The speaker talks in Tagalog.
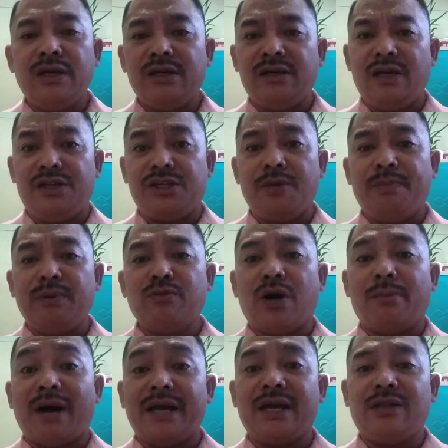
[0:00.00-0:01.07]
I- isipin mo
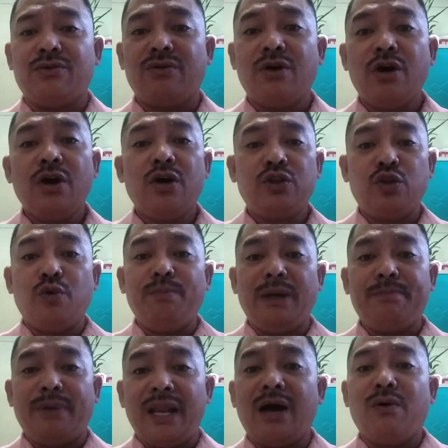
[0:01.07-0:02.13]
kabayan no,
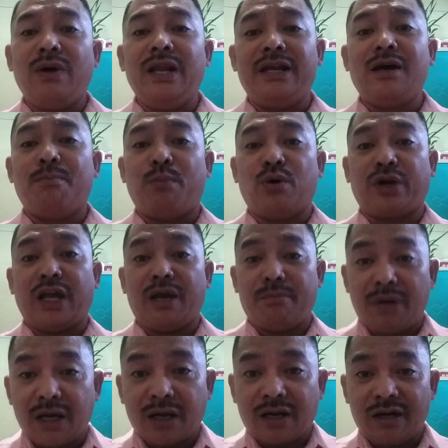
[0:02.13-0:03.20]
tubig pa lang wala na
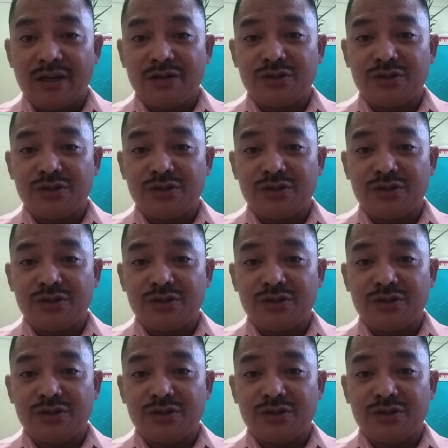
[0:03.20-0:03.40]
forever.